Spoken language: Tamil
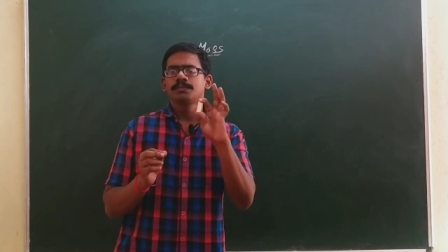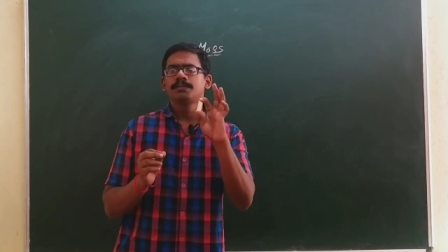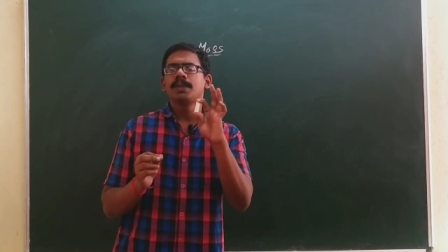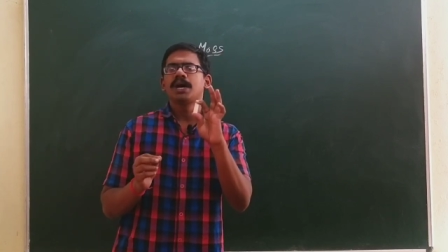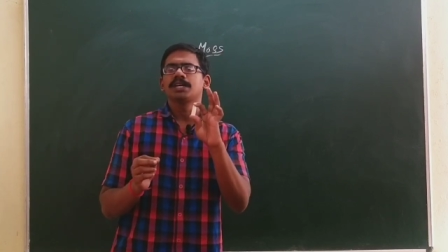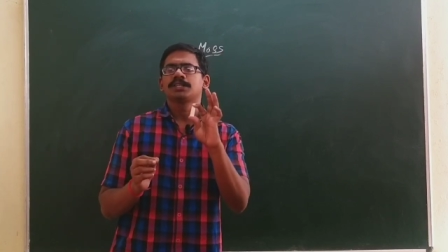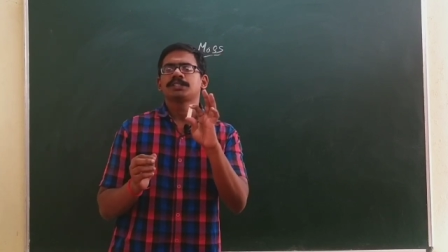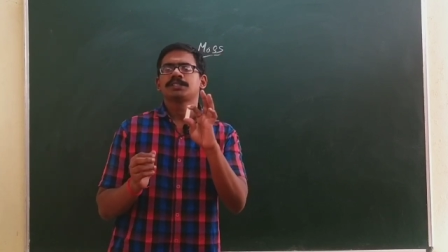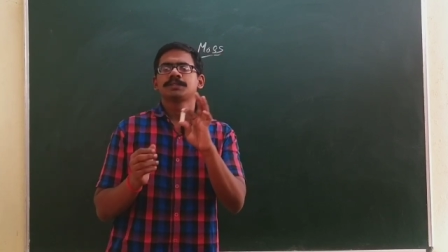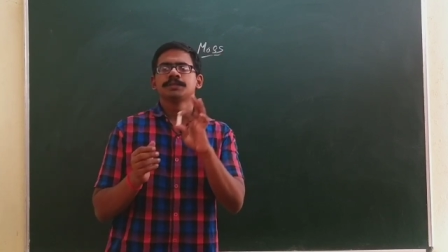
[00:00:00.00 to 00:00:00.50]

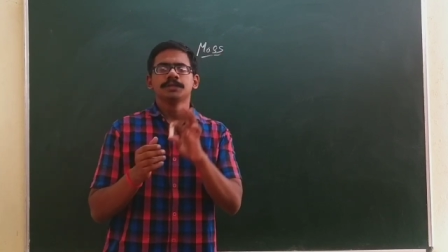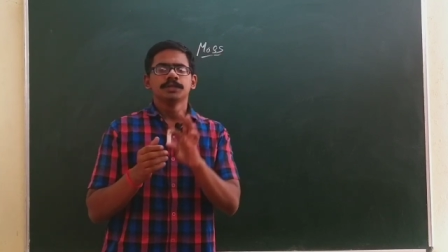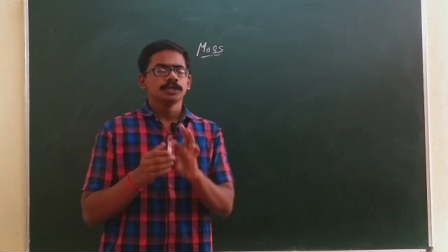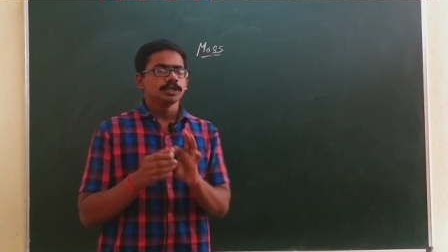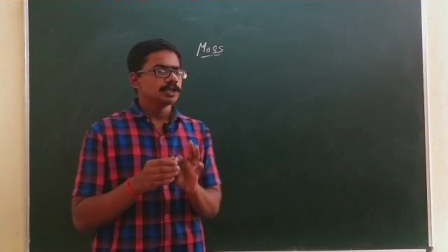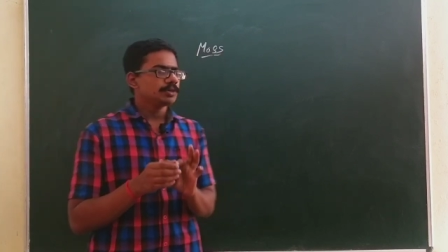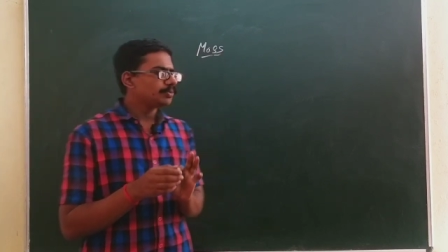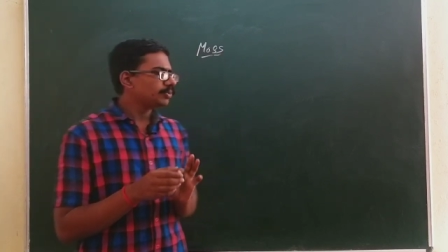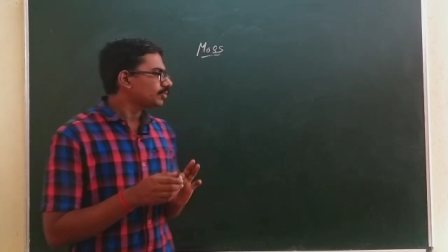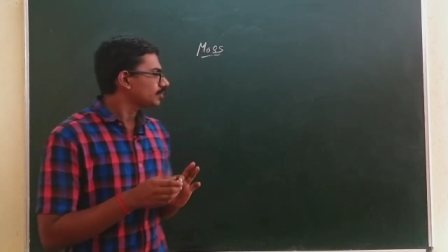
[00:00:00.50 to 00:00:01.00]
மாஸ்
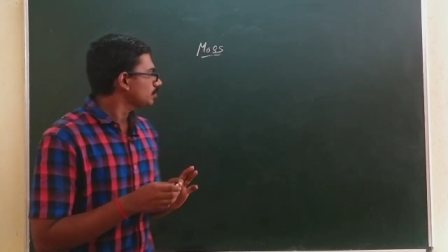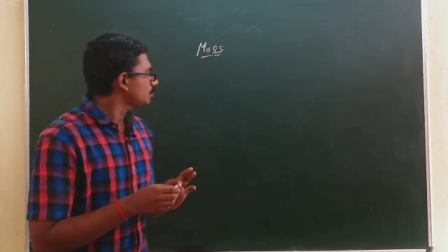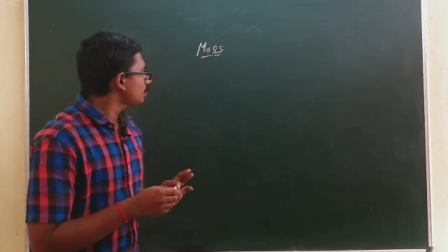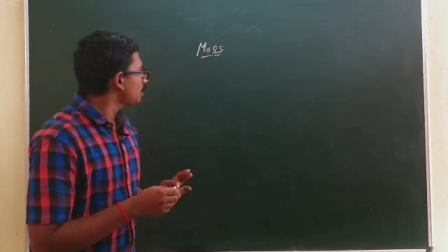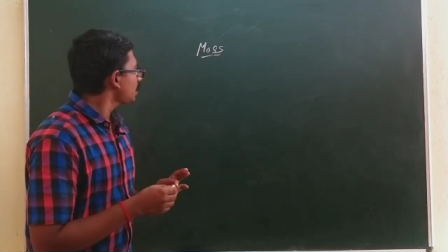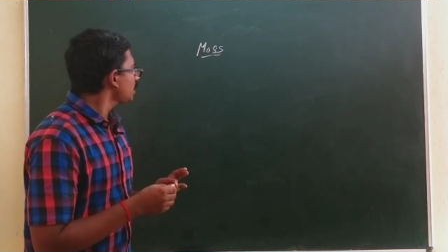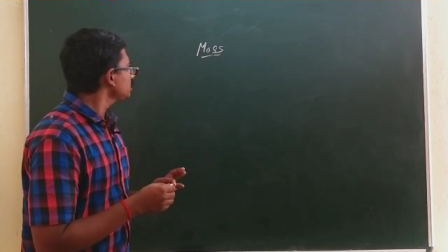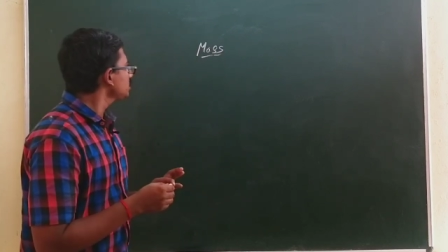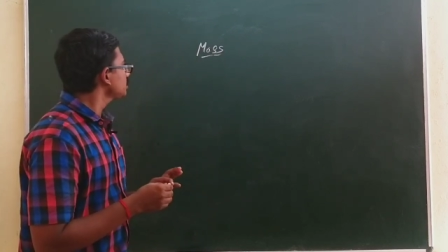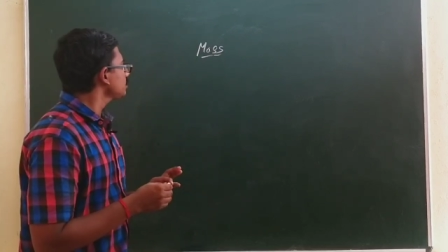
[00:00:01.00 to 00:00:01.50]
இப்போ
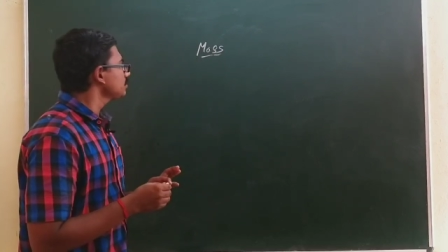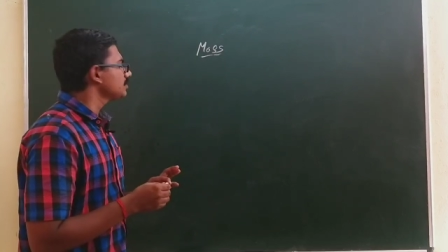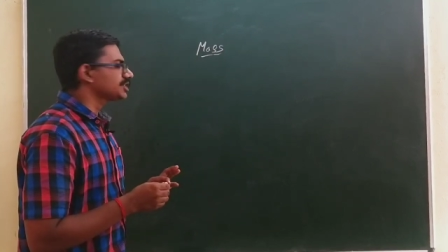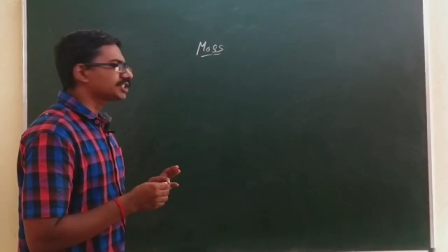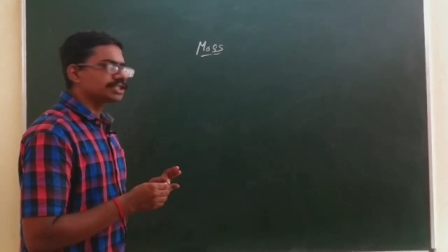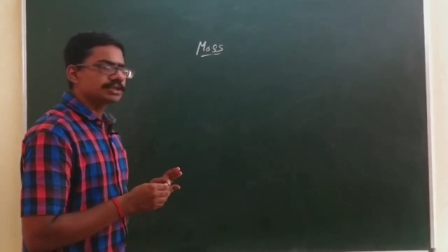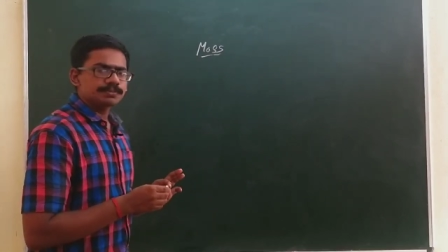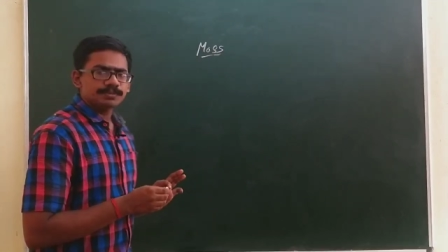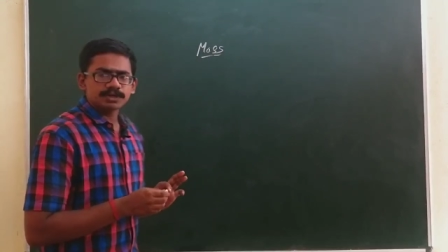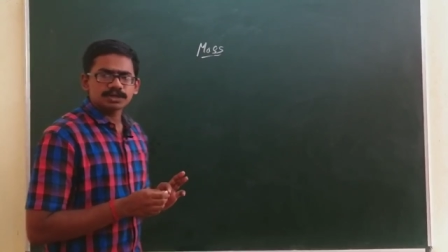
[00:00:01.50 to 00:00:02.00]
மாஸை
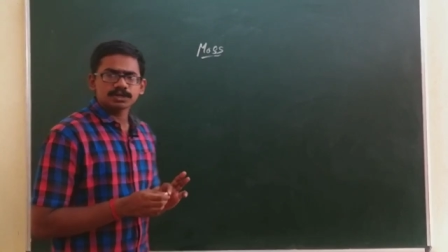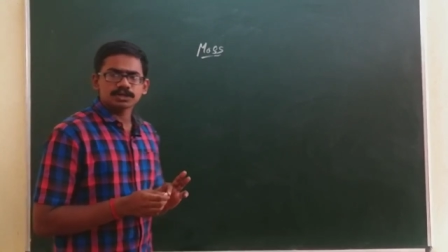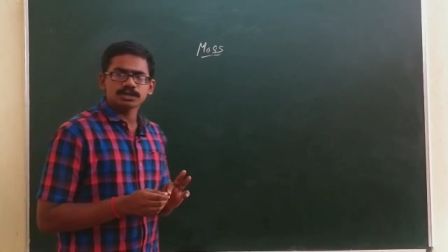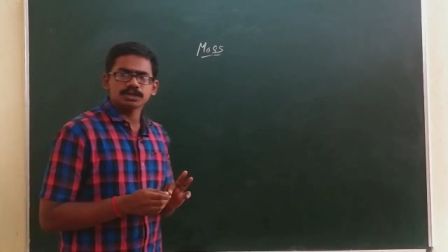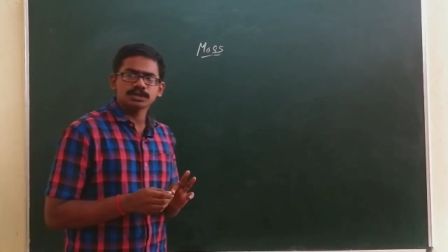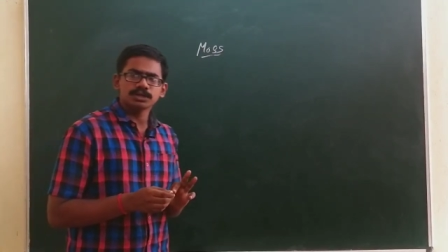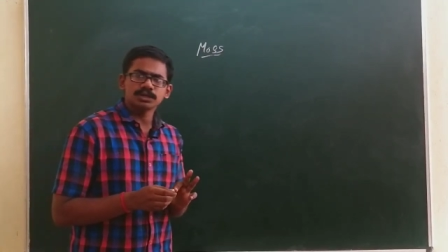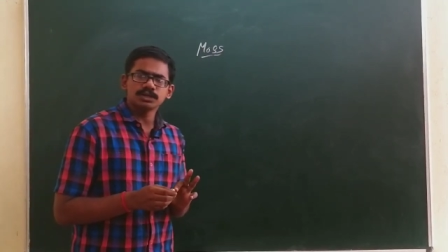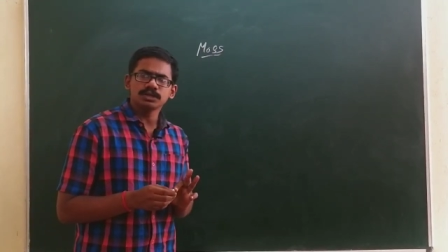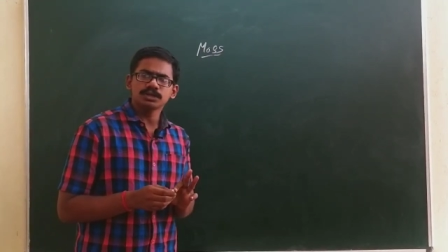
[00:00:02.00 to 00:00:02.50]
மெஷர்
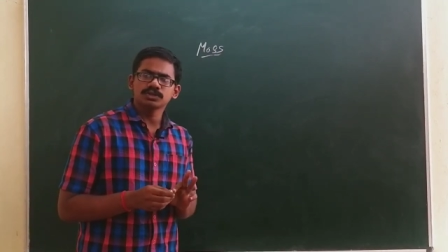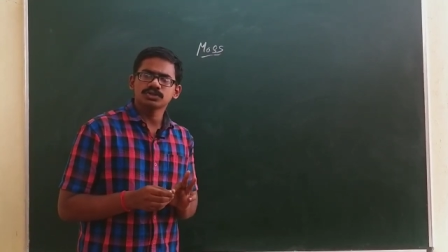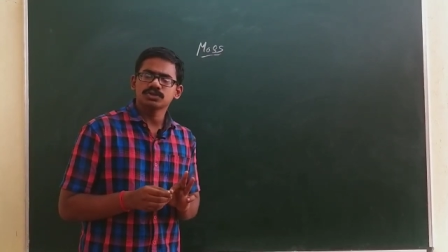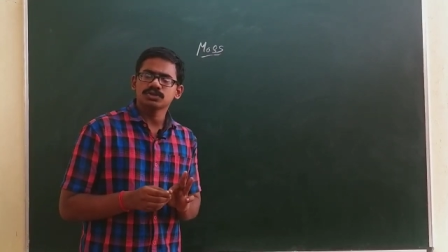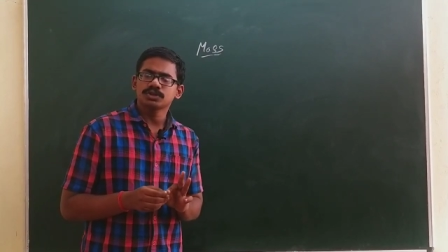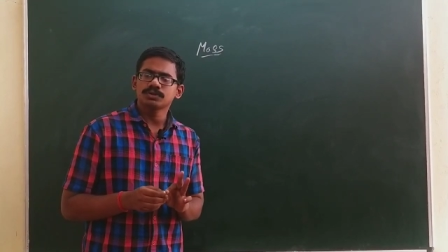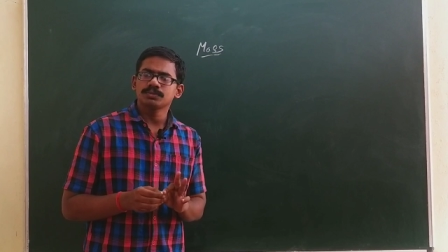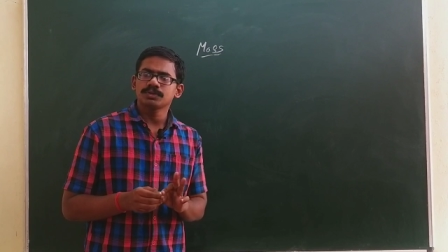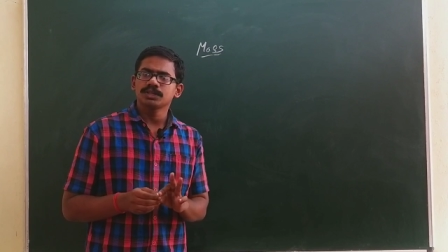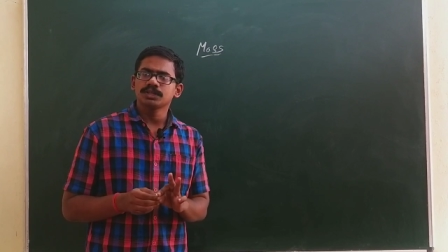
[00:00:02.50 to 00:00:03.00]
பண்ணுறதுக்கு நான்
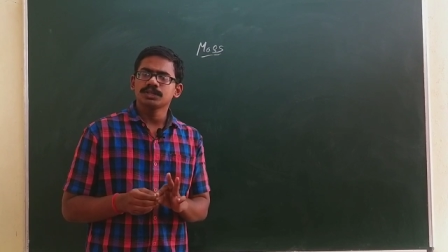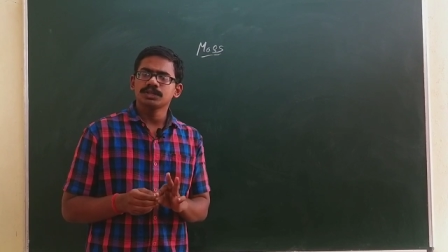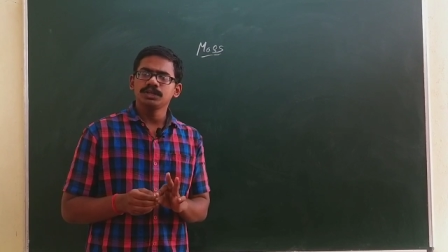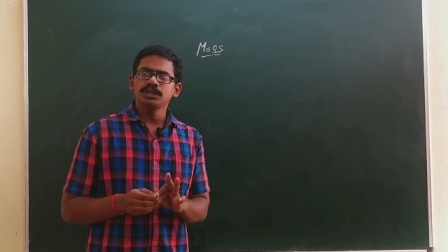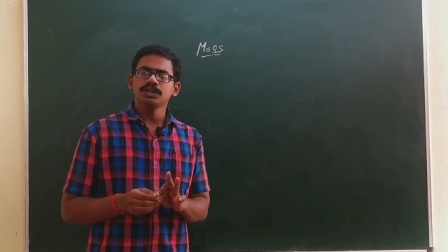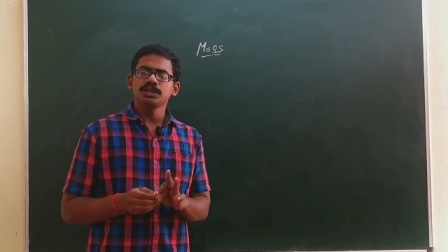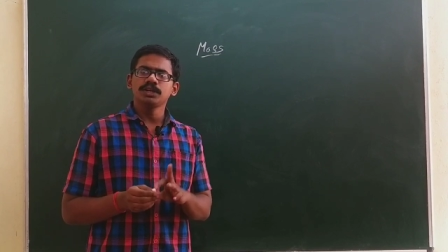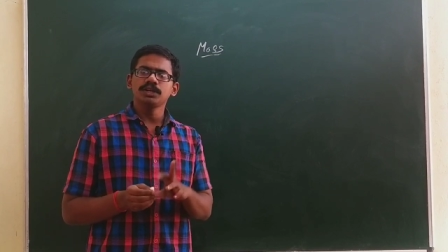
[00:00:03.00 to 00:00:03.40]
சொன்ன மாதிரி